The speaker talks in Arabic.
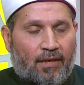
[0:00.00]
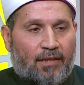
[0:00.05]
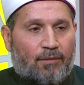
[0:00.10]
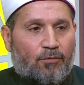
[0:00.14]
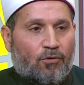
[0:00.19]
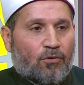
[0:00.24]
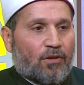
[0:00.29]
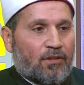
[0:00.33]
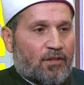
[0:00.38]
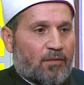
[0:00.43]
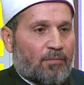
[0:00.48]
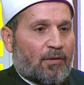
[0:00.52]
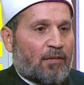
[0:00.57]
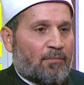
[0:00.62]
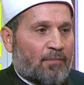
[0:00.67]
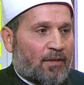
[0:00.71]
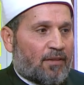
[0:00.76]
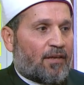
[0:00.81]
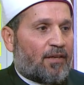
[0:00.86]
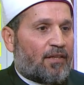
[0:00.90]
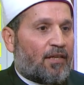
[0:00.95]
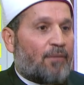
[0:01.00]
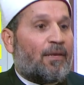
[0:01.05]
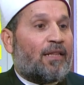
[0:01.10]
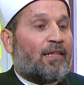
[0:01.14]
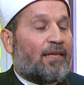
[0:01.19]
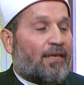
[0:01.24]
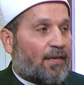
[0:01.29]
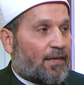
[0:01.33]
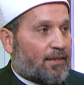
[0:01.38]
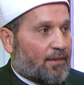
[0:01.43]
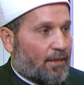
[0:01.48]
يعني ممكن تبقى المثانه
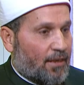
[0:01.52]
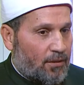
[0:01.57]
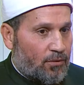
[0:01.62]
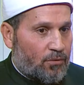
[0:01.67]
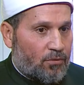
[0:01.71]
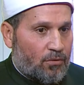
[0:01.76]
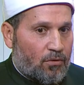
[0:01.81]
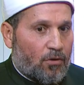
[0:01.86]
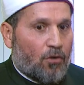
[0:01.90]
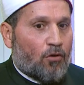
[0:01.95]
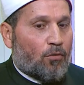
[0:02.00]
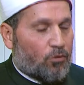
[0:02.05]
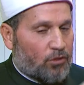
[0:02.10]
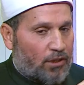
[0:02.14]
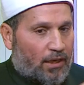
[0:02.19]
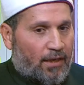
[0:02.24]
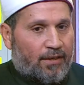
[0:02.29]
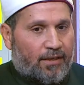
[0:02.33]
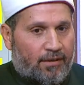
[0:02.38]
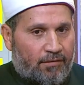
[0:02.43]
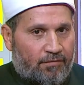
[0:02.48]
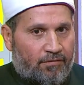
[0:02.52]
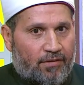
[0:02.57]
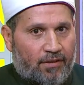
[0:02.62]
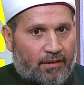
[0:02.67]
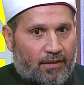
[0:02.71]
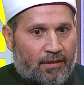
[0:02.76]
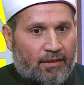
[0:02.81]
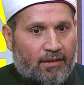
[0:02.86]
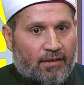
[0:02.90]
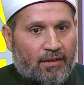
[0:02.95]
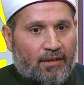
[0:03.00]
مليانه عنده هو نعم. متحكم
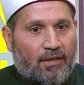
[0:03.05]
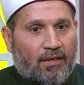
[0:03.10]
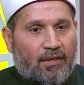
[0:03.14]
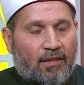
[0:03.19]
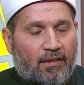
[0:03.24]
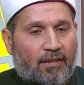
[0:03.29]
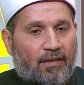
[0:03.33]
فيها نعم.